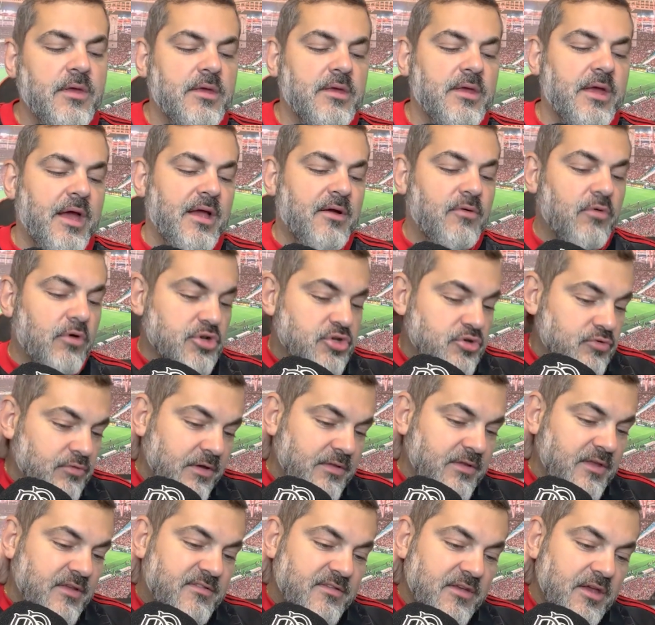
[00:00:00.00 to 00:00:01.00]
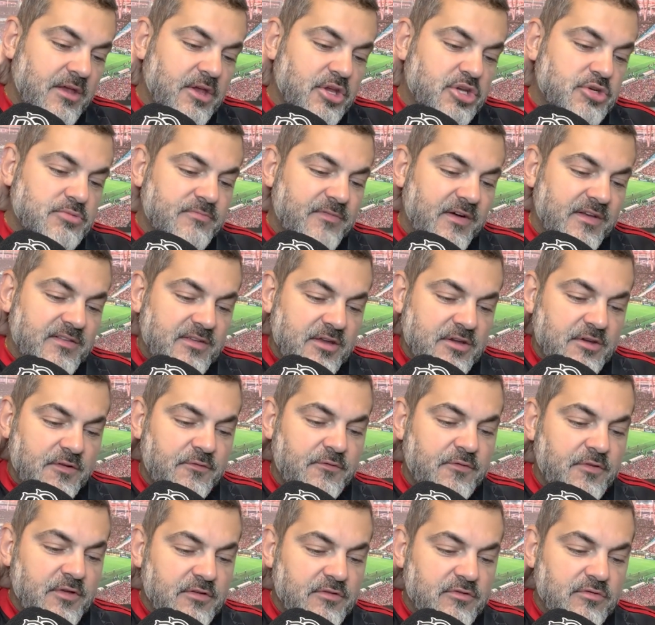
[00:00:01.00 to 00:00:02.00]
E aí, continuando nesse ritmo, vai ser
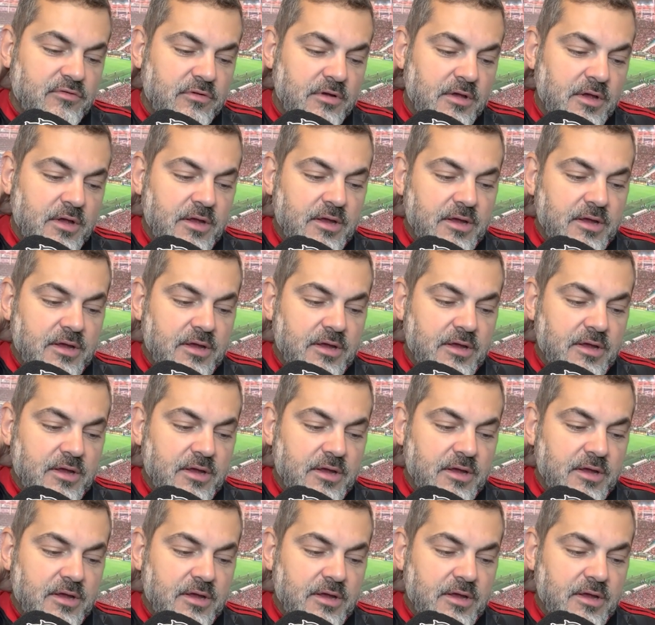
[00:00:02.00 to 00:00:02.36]
difícil